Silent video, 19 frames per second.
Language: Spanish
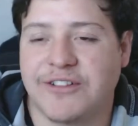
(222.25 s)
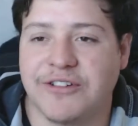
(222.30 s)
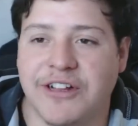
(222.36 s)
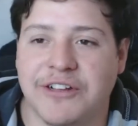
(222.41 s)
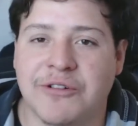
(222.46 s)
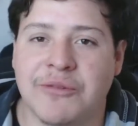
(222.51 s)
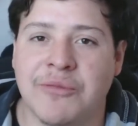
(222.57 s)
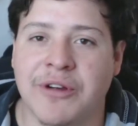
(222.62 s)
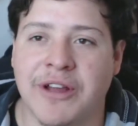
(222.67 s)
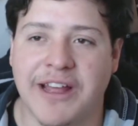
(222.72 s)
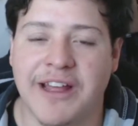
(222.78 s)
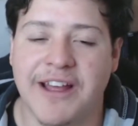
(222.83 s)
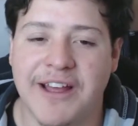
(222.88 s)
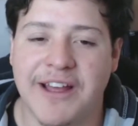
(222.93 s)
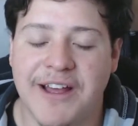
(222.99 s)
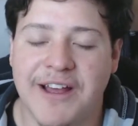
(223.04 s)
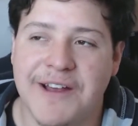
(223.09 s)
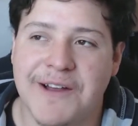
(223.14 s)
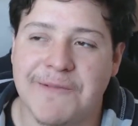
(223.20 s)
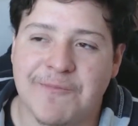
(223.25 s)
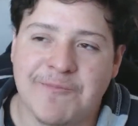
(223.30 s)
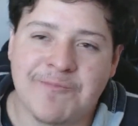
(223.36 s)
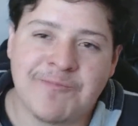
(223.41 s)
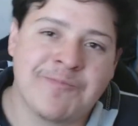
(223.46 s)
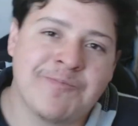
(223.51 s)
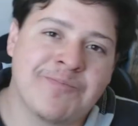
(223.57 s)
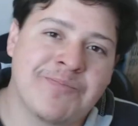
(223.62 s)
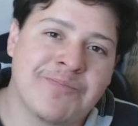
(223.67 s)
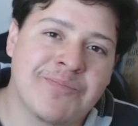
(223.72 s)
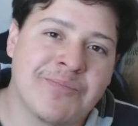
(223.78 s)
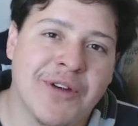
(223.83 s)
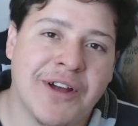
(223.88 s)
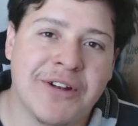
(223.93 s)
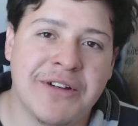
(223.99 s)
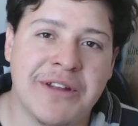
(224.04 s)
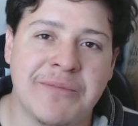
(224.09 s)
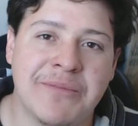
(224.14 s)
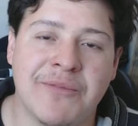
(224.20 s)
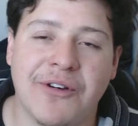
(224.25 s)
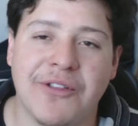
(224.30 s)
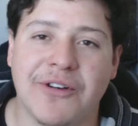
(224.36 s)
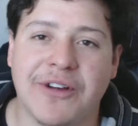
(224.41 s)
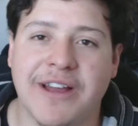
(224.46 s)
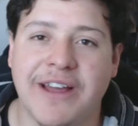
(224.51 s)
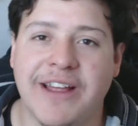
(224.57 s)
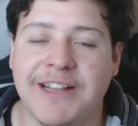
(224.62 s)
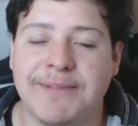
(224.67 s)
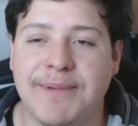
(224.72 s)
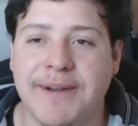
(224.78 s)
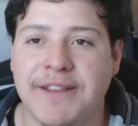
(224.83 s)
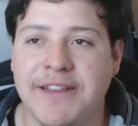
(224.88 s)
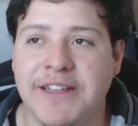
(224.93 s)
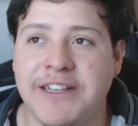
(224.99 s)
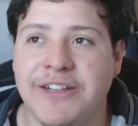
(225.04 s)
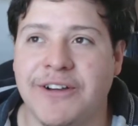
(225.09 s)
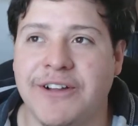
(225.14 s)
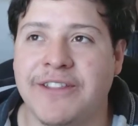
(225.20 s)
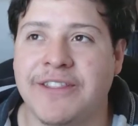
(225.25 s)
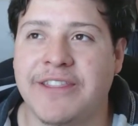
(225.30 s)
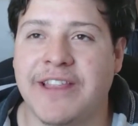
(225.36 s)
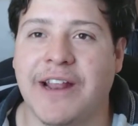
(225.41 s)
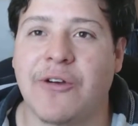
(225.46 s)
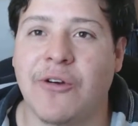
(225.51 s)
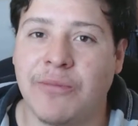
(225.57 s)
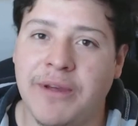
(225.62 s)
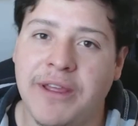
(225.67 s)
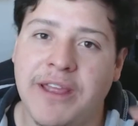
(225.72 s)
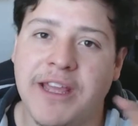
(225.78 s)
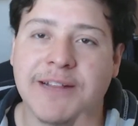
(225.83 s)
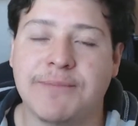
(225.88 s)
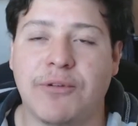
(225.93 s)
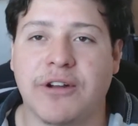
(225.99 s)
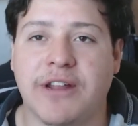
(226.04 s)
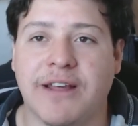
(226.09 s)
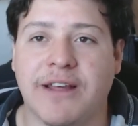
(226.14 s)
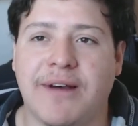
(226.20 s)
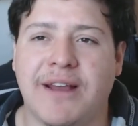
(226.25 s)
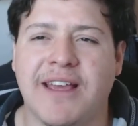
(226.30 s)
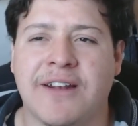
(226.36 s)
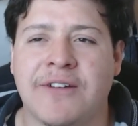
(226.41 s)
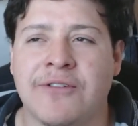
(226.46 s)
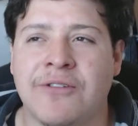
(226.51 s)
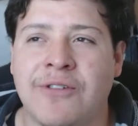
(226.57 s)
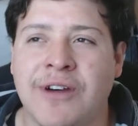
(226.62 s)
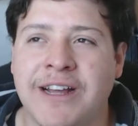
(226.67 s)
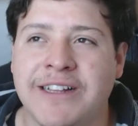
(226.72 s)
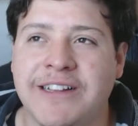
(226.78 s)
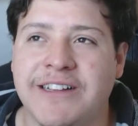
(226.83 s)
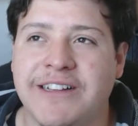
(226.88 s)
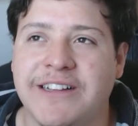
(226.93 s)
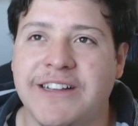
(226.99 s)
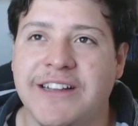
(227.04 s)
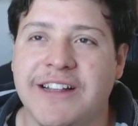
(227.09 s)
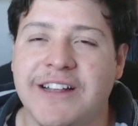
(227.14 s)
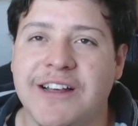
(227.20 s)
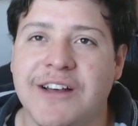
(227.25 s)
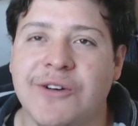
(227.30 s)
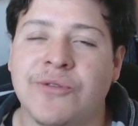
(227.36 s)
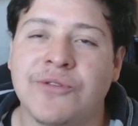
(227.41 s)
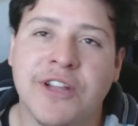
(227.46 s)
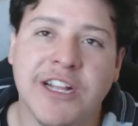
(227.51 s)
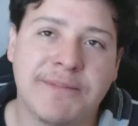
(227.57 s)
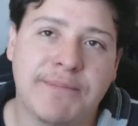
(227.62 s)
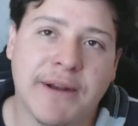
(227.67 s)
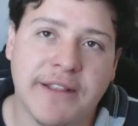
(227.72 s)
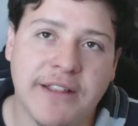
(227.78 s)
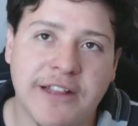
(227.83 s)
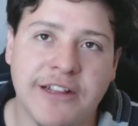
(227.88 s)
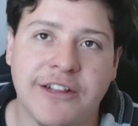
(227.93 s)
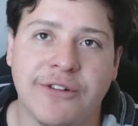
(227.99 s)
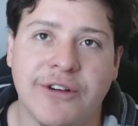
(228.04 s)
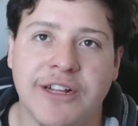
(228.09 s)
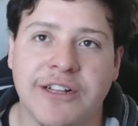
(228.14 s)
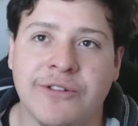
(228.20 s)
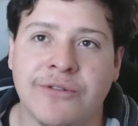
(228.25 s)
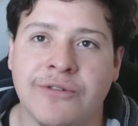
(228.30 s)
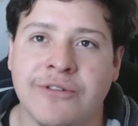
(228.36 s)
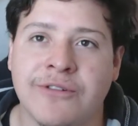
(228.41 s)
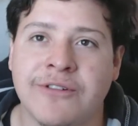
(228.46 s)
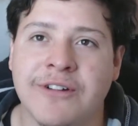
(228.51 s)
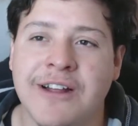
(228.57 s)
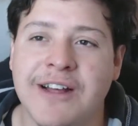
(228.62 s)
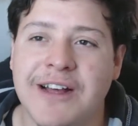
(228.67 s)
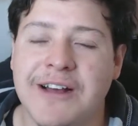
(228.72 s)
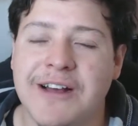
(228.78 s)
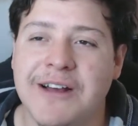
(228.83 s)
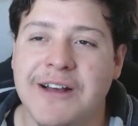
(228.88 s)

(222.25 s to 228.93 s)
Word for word: Entonces, es como que, mm, bueno, ni modo, Que desperdicio entre comillas, porque vaya, no es un desperdicio, es un